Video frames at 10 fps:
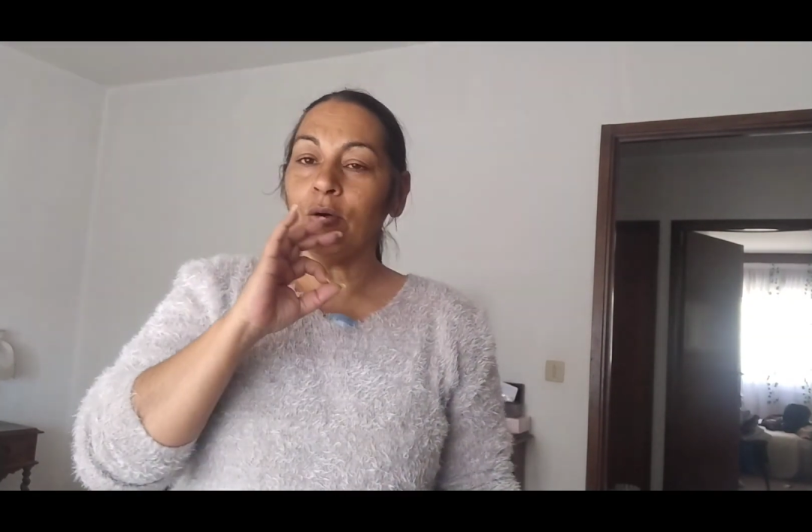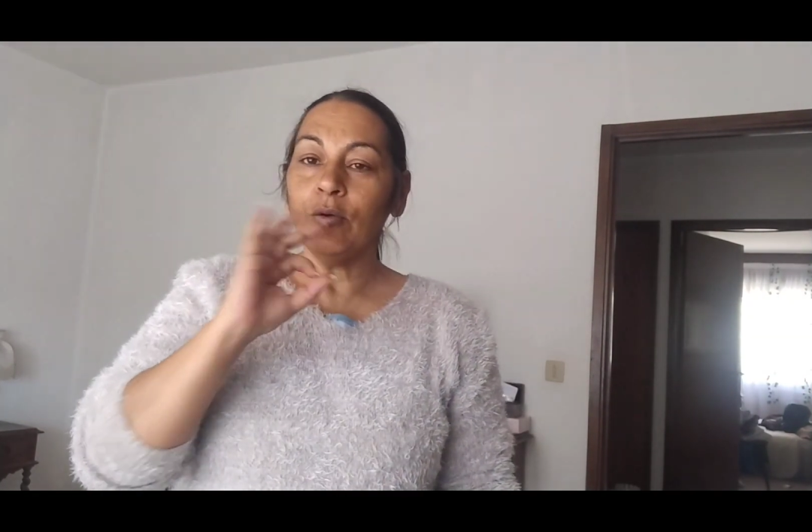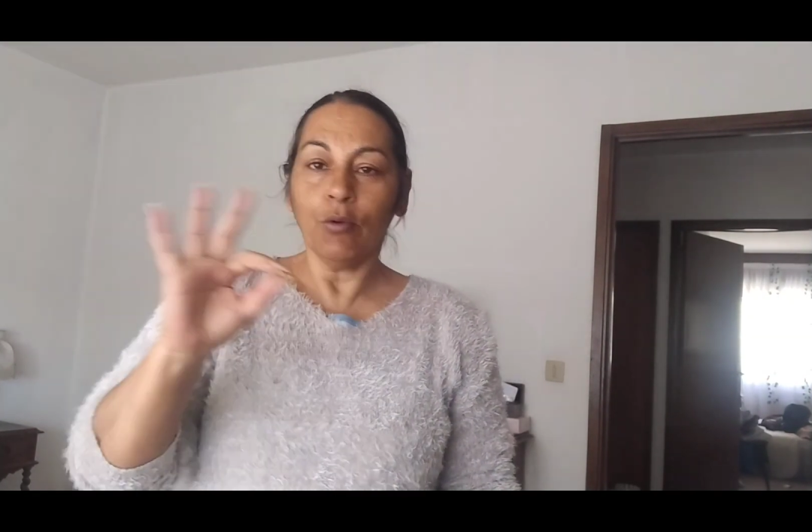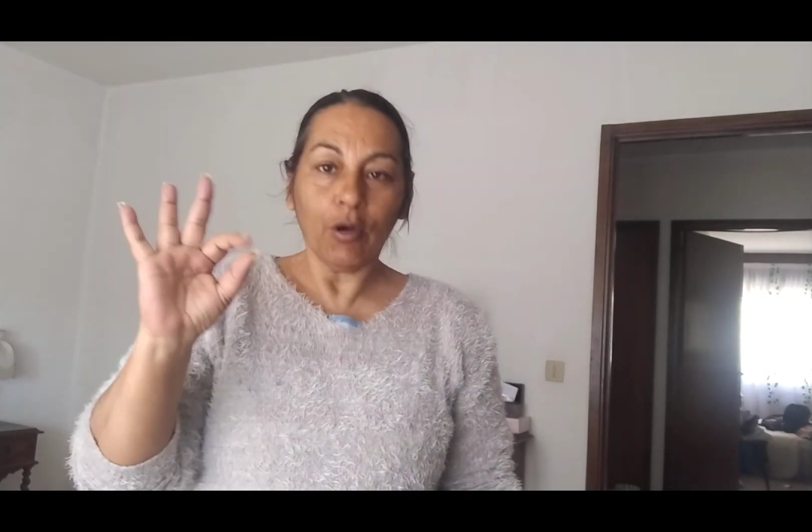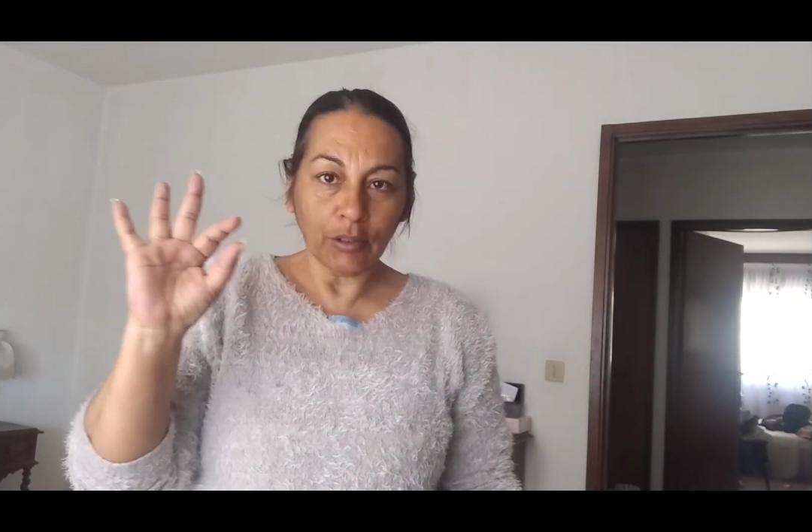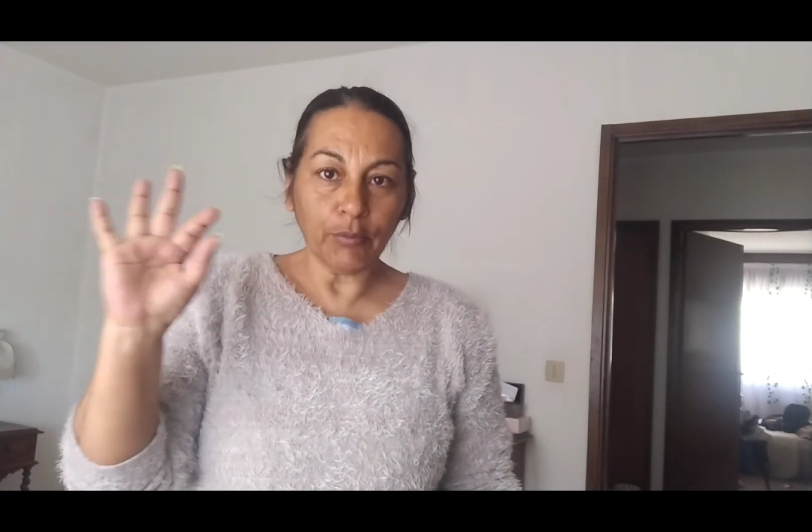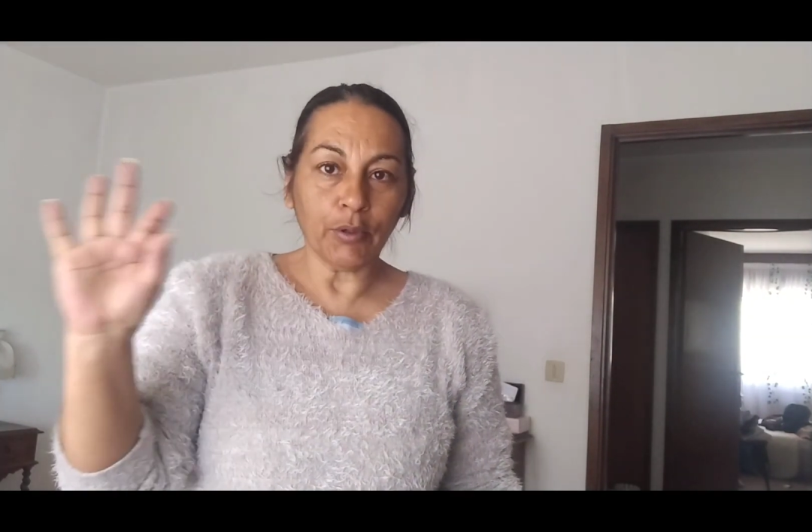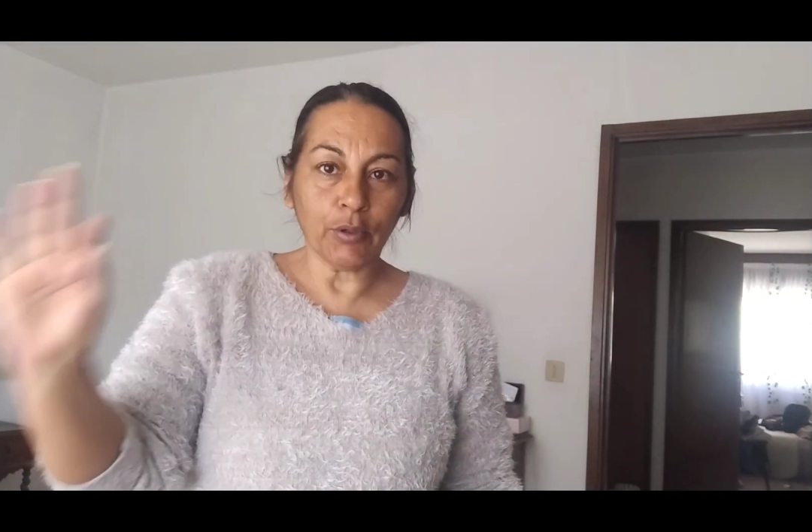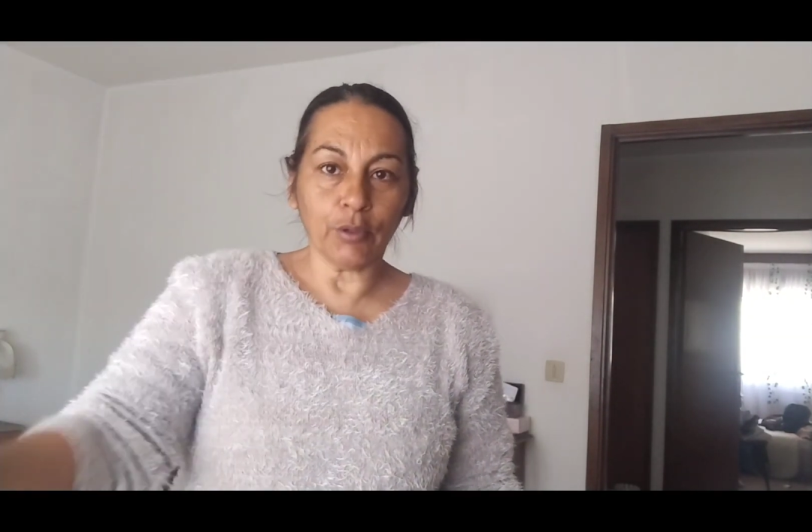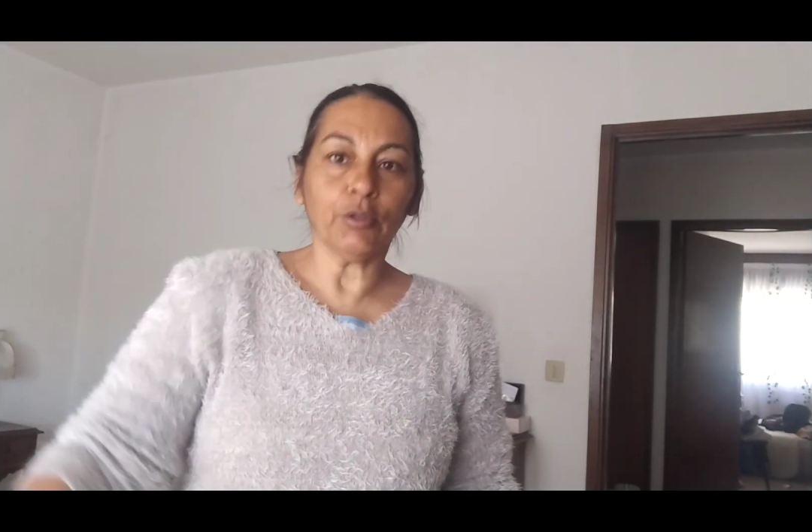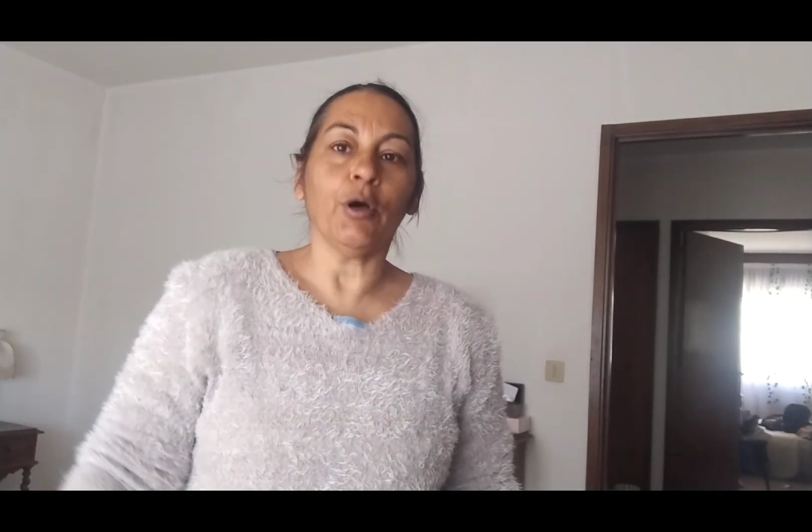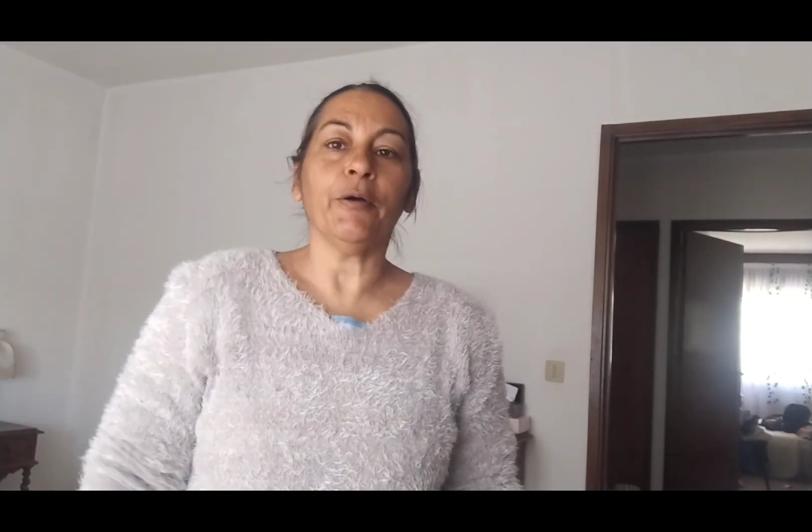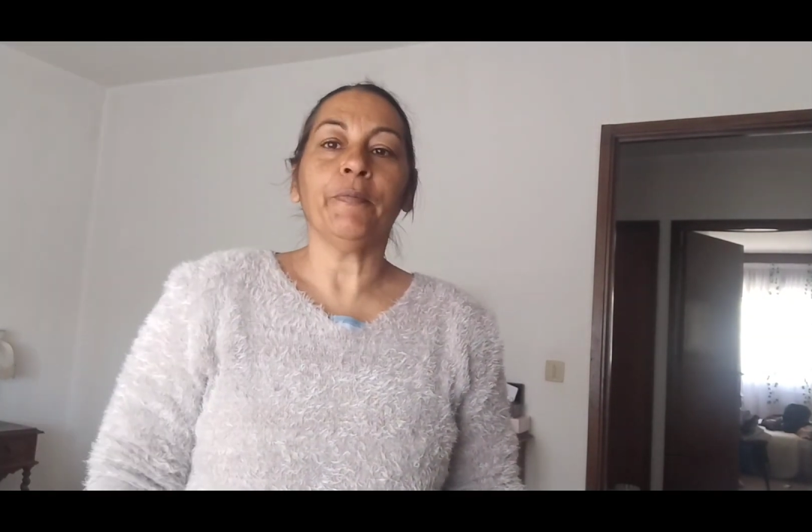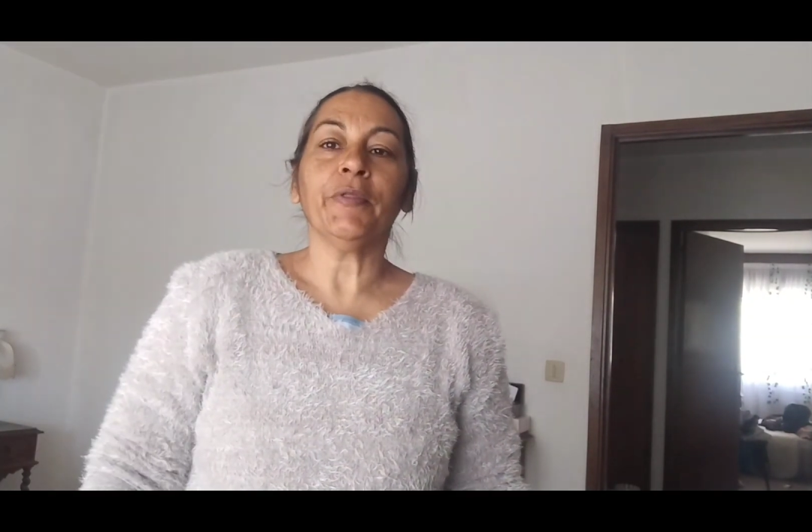o ó do Borogodó.